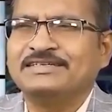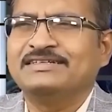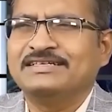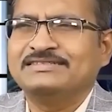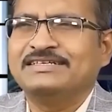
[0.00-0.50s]
నాకు
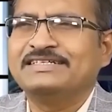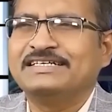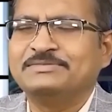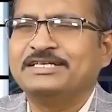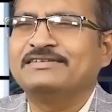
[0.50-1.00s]
తెలియదు అది
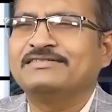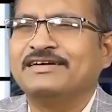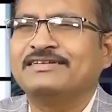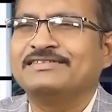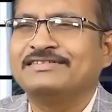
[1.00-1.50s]
సేవింగ్ అని మీరు
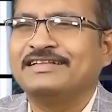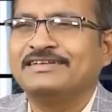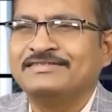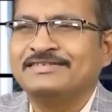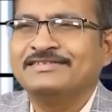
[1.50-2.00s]
అంటున్నారు
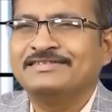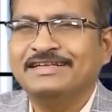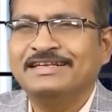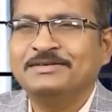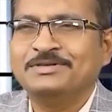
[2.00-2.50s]
అంటున్నాను
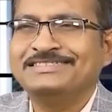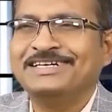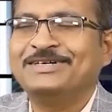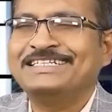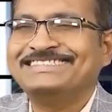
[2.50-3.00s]
ఢిల్లీకి
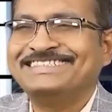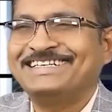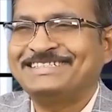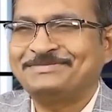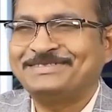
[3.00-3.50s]
పిలిచి అవార్డు
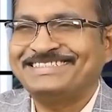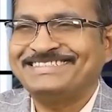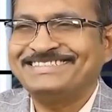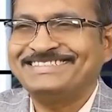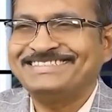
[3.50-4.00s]
ఇచ్చారు రాష్ట్రపతి